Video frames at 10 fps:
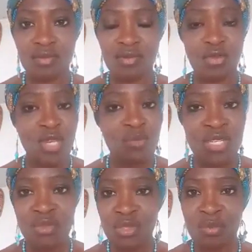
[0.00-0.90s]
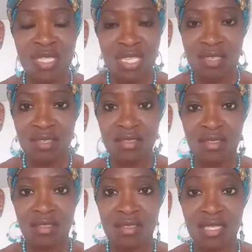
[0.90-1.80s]
toi et moi, nous sommes nés
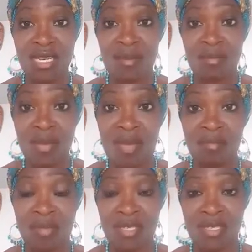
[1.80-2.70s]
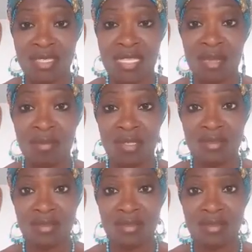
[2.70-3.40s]
dans la même étable.